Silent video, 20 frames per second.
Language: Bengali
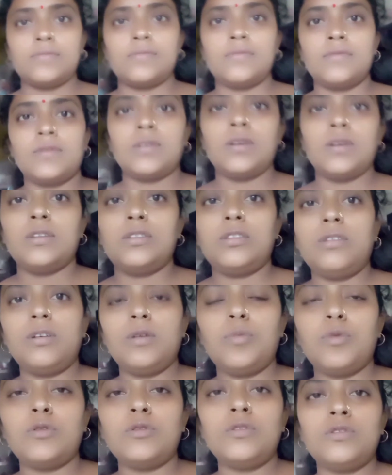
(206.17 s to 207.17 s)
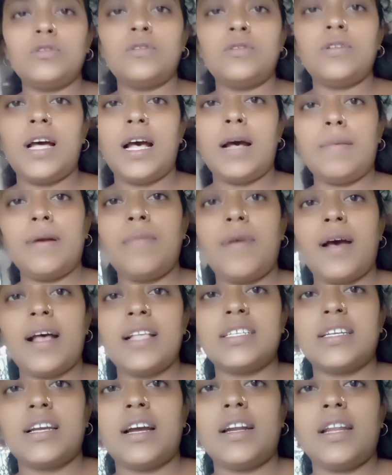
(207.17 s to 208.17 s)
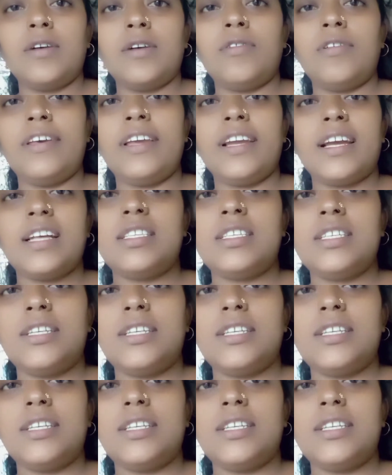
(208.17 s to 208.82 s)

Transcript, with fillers: তো বন্ধুরা আমার মাছ কাটা হয়ে গেছে